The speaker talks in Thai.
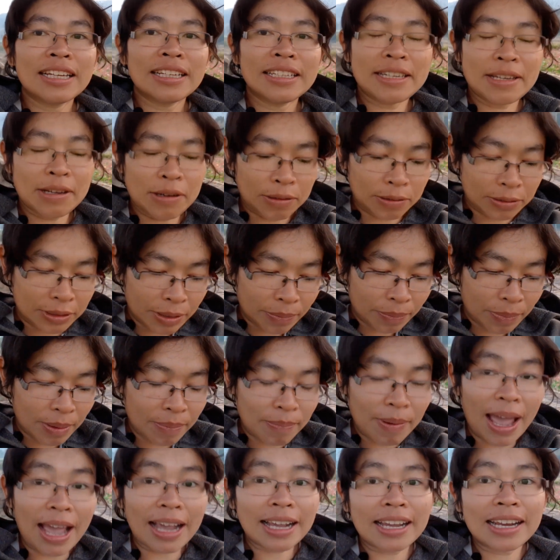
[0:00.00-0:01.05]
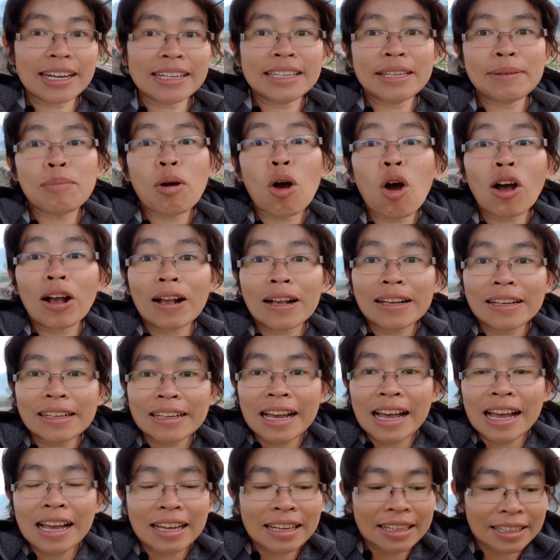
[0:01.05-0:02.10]
เดี๋ยวจะไปพักกันที่บ่อเกลือ
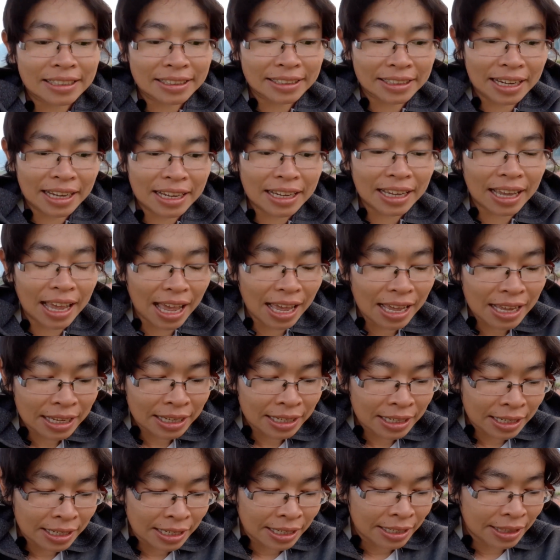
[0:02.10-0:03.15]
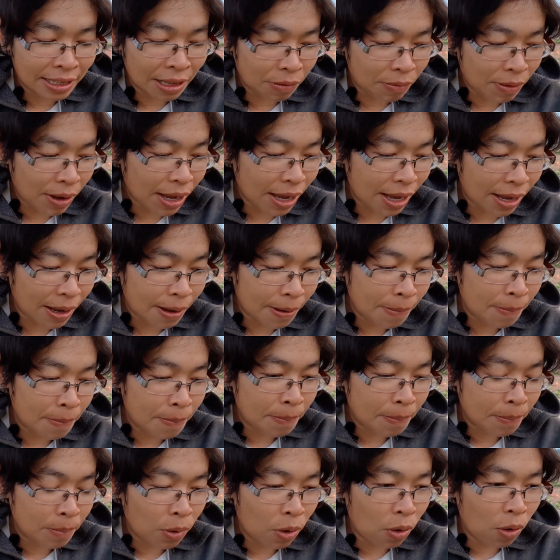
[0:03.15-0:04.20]
นะคะ แต่ว่า
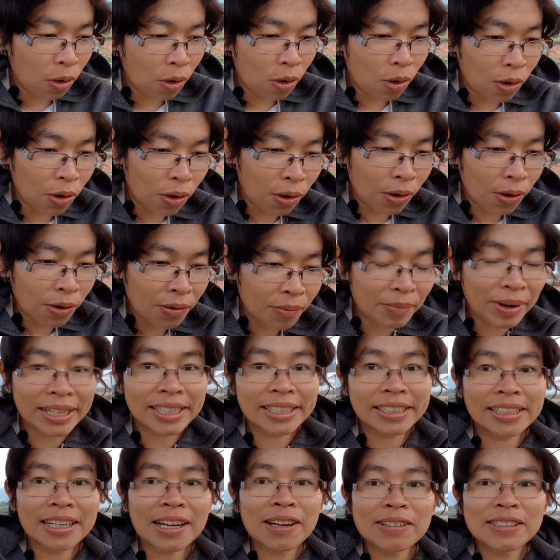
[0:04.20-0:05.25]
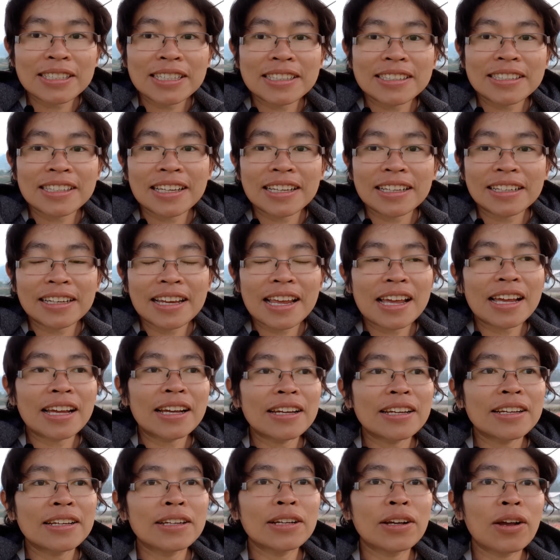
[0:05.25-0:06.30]
พอมาถึงเข้าจริงๆ เนี่ย
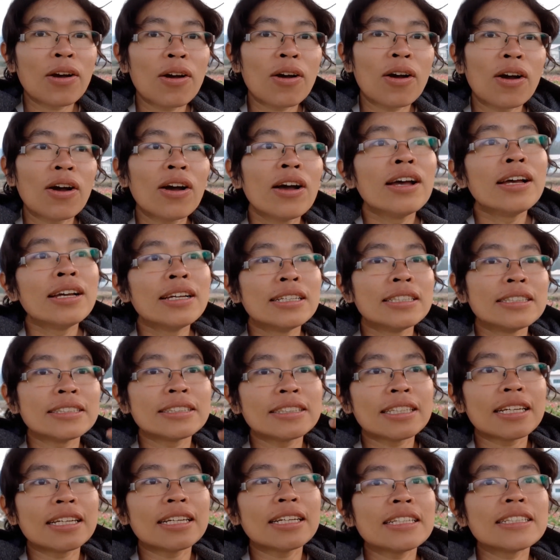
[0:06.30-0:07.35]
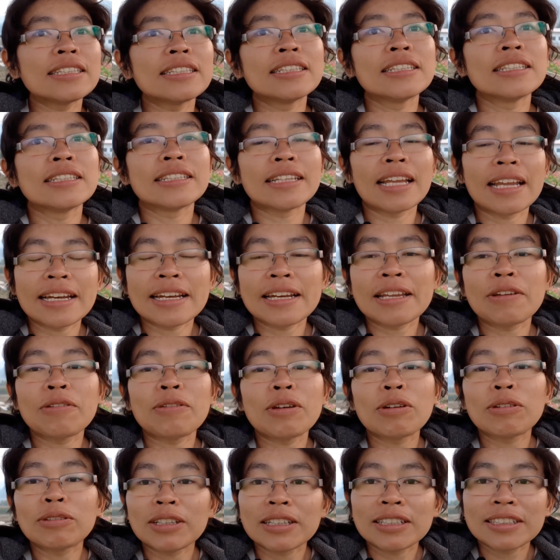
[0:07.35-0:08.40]
ก็เซิร์ชในรี
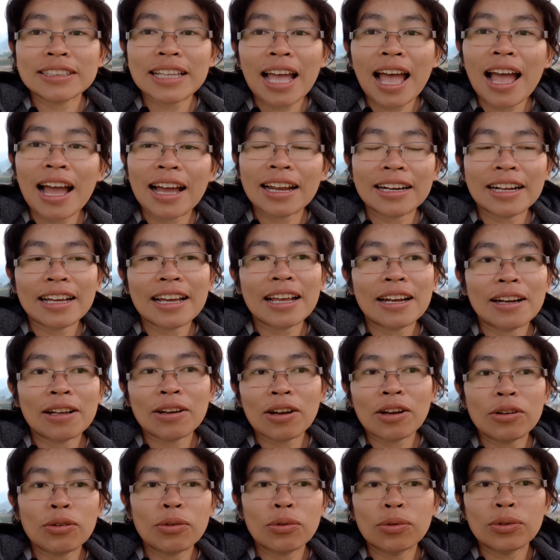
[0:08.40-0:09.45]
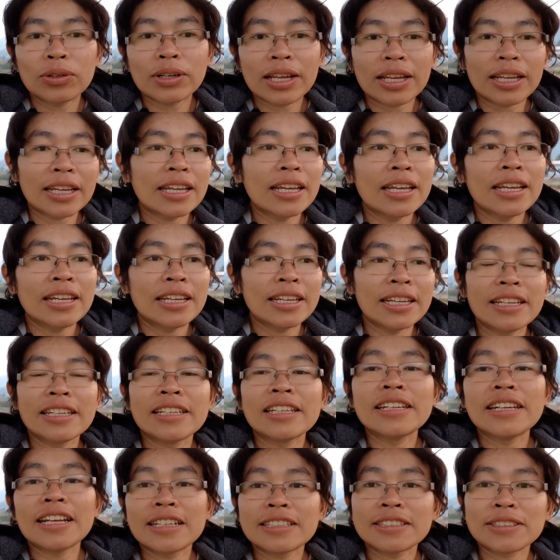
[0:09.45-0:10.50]
วิวต่างๆนะคะ แล้วก็ดูในอินเทอ
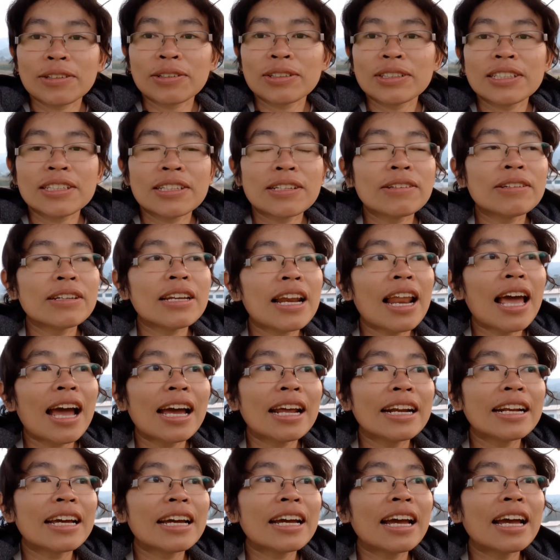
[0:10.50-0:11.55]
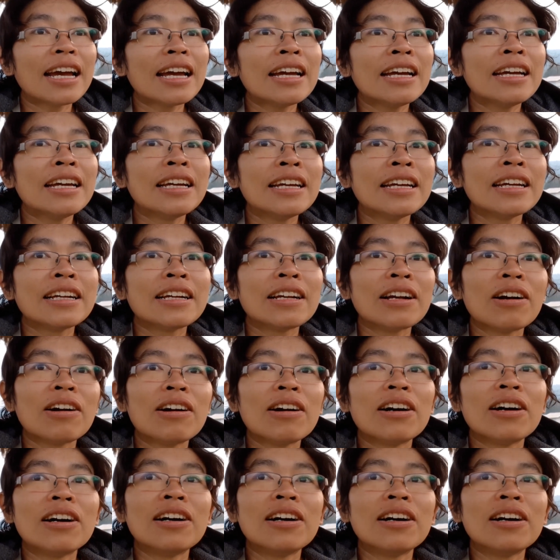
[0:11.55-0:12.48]
ร์เน็ตโซเชียลนี่แหละนะคะ ก็